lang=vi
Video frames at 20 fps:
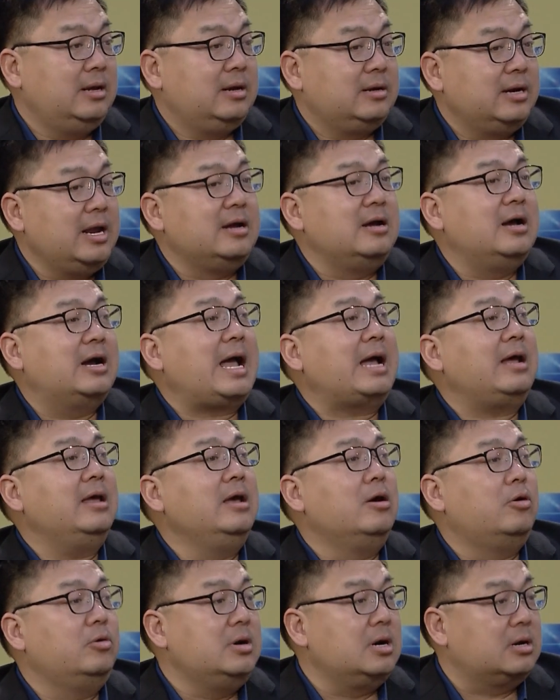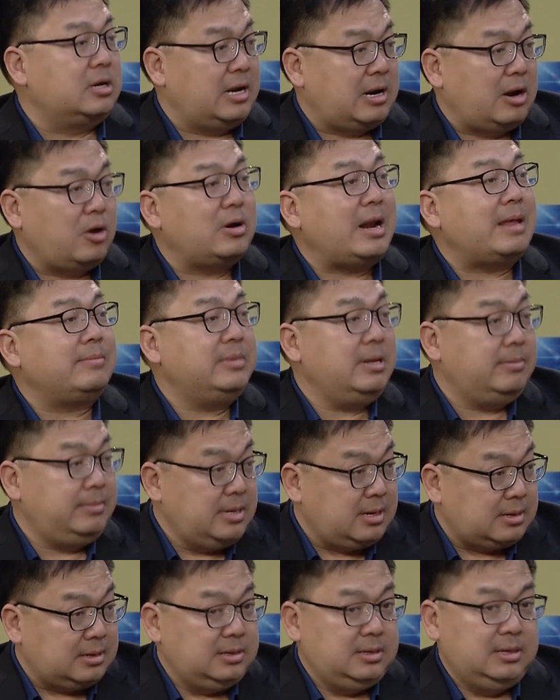để người khác hiểu được để họ làm tiếp
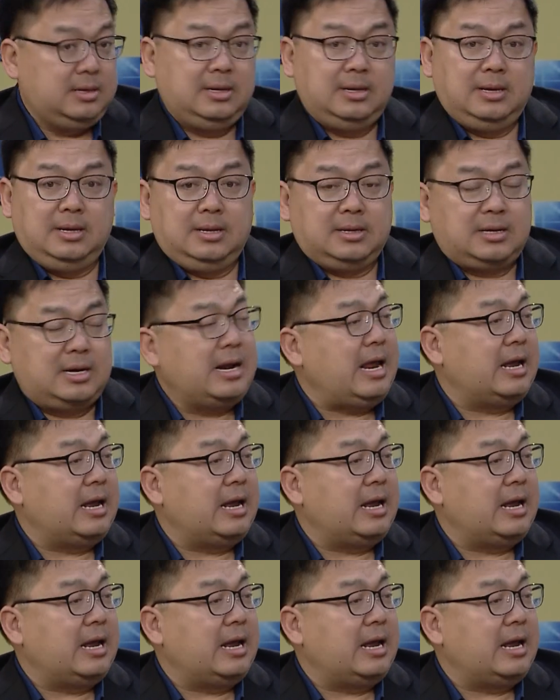được cái